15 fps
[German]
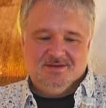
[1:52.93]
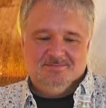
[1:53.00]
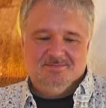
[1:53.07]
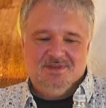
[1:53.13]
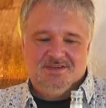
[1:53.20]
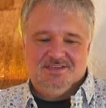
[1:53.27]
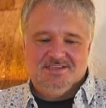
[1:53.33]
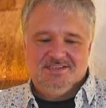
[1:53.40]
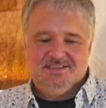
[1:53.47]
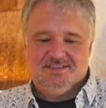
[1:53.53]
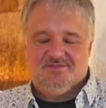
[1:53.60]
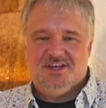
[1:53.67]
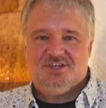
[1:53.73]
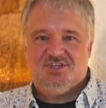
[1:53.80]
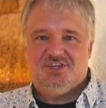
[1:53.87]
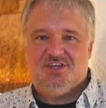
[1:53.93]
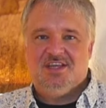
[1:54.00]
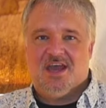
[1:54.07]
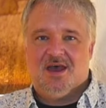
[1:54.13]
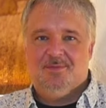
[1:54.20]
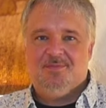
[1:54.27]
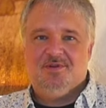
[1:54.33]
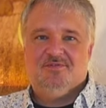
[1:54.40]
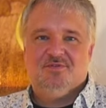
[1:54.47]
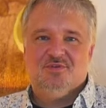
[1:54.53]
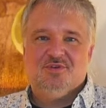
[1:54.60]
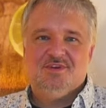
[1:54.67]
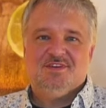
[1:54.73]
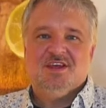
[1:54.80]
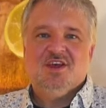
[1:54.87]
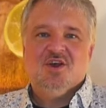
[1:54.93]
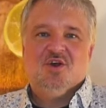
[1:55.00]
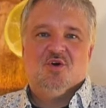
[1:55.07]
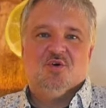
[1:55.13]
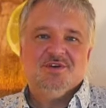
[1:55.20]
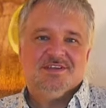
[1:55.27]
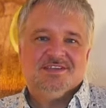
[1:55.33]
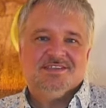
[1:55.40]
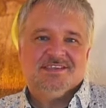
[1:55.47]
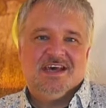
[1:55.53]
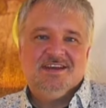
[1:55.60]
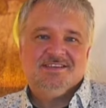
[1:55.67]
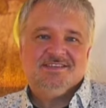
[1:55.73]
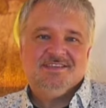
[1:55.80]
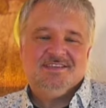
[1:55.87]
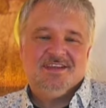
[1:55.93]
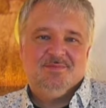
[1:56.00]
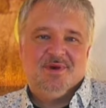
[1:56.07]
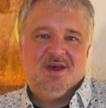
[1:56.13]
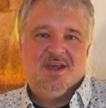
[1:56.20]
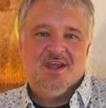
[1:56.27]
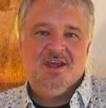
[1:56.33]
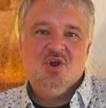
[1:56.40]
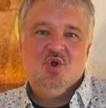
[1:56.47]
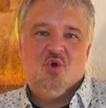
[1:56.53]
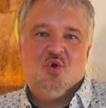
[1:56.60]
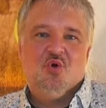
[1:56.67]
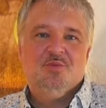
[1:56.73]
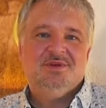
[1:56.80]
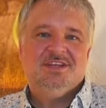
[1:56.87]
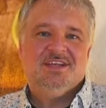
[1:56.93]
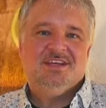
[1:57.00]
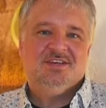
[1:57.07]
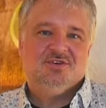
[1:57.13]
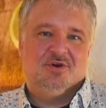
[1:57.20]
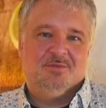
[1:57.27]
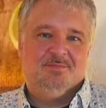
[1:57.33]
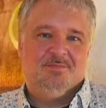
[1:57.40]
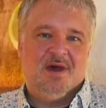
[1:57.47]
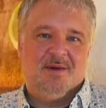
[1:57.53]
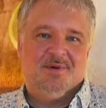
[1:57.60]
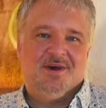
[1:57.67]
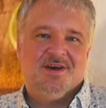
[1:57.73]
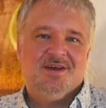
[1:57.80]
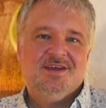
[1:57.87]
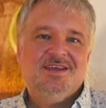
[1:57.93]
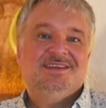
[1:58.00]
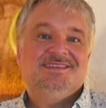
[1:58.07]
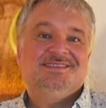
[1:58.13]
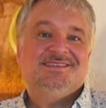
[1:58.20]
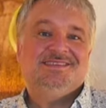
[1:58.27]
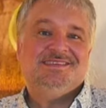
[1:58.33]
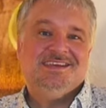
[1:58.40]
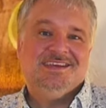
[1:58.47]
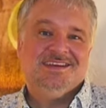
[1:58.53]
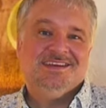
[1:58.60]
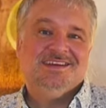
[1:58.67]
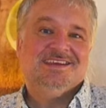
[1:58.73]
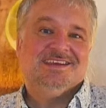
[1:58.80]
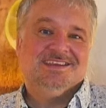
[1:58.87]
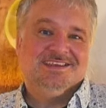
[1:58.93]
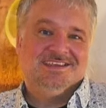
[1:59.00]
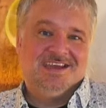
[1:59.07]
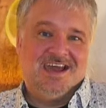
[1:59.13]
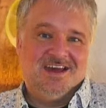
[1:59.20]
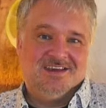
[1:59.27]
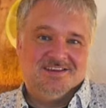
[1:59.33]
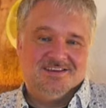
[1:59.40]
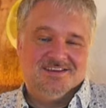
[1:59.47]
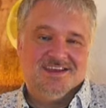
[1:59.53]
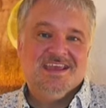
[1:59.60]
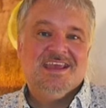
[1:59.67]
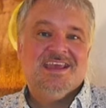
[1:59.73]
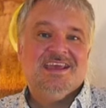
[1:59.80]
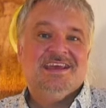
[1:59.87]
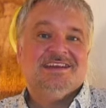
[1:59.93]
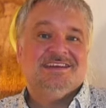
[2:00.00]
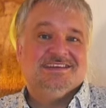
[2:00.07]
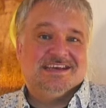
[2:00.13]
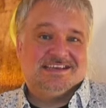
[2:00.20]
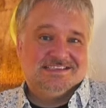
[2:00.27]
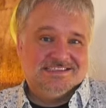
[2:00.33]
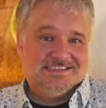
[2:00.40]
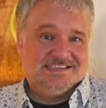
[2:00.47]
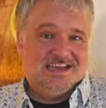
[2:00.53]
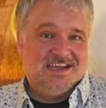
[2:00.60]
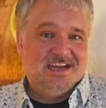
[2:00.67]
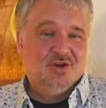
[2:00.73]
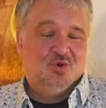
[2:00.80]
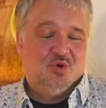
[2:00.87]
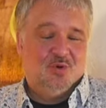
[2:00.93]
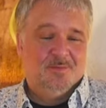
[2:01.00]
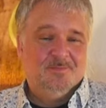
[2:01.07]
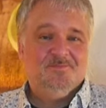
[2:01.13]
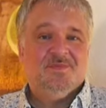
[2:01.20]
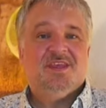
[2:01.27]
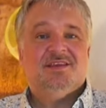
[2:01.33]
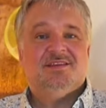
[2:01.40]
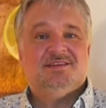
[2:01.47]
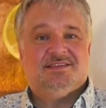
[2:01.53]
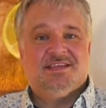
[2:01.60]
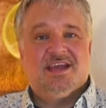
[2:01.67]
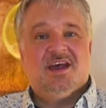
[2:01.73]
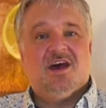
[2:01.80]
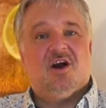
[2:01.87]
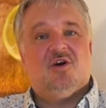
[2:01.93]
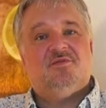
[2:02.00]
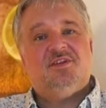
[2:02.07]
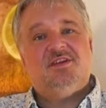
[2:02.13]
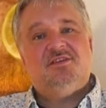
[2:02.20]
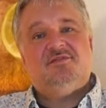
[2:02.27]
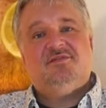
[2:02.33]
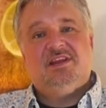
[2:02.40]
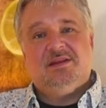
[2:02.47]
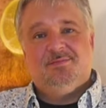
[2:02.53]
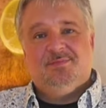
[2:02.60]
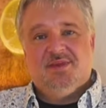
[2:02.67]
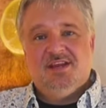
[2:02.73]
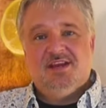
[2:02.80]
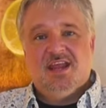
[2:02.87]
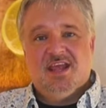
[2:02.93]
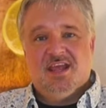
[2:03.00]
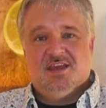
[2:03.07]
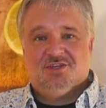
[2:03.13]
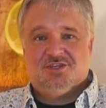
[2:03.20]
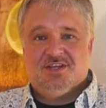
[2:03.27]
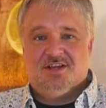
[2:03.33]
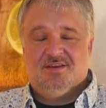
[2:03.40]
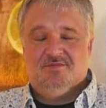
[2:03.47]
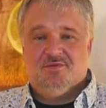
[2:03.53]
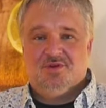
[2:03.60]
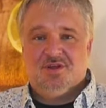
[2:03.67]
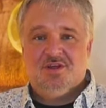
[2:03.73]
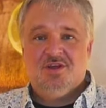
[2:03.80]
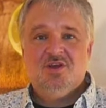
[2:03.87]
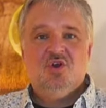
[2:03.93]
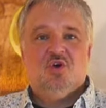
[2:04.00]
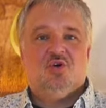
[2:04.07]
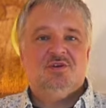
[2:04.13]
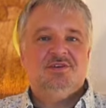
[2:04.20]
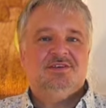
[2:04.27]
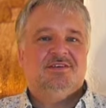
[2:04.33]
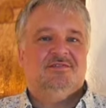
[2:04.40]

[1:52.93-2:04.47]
hat mir dieses Fläschchen hier abgefüllt und es handelt sich dabei um den Don Papa 10 Jahre. Das ist ein Rum, der auf den Philippinen hergestellt wurde. Und